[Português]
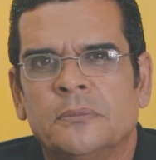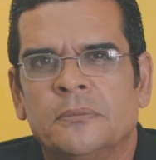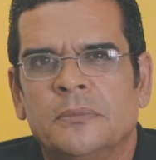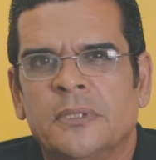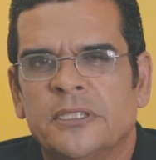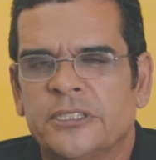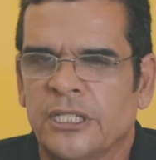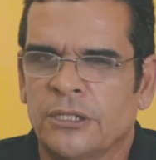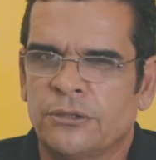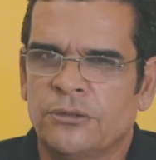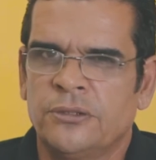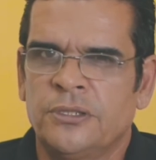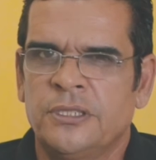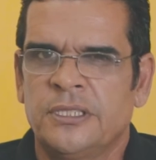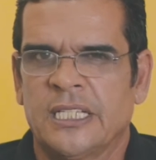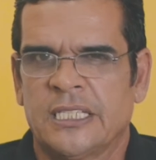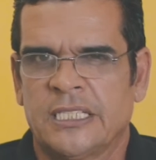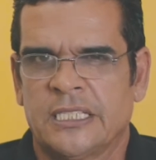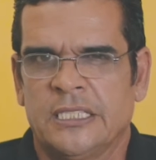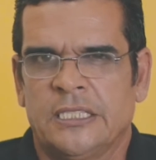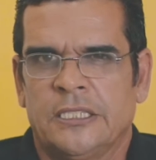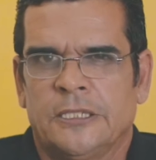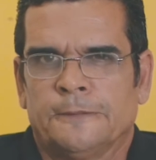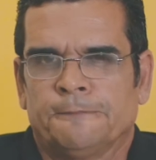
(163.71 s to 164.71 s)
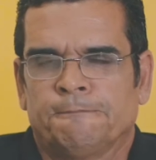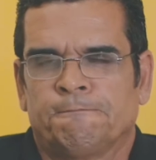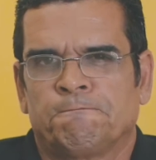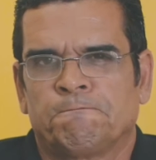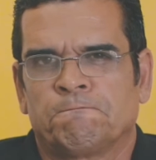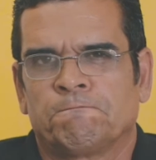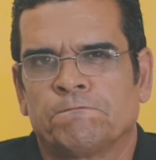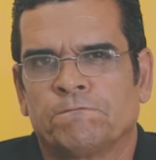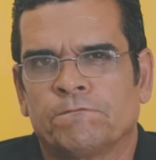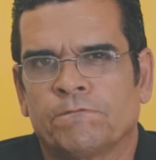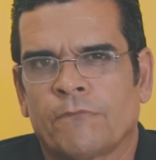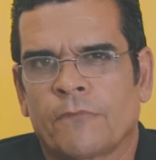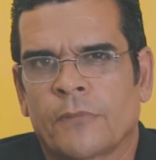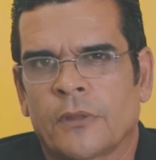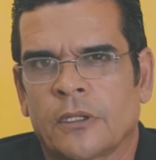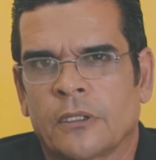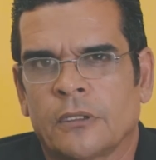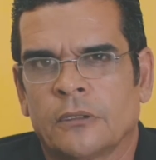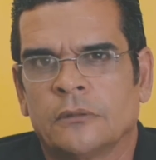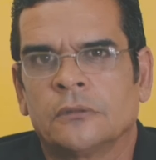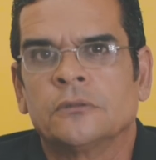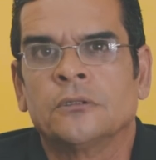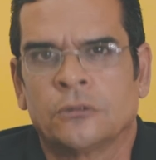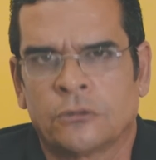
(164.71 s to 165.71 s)
mas Jesus diz assim:
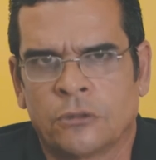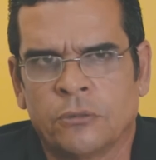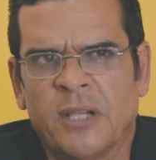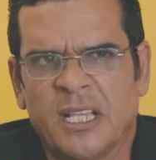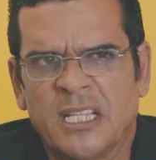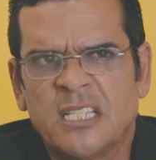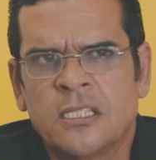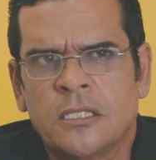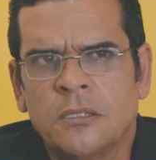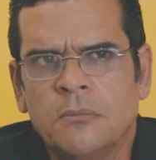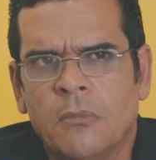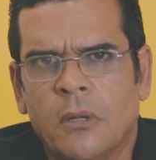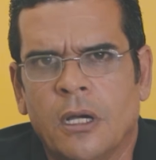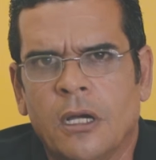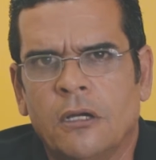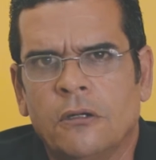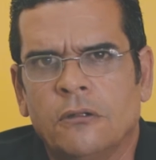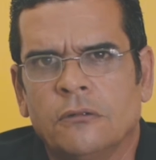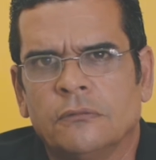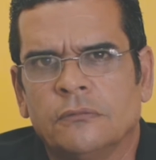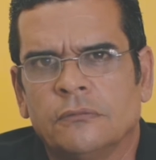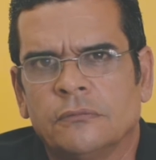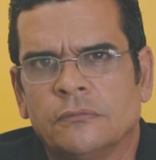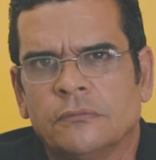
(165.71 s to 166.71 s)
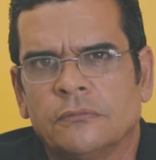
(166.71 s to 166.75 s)
Tu és Simão,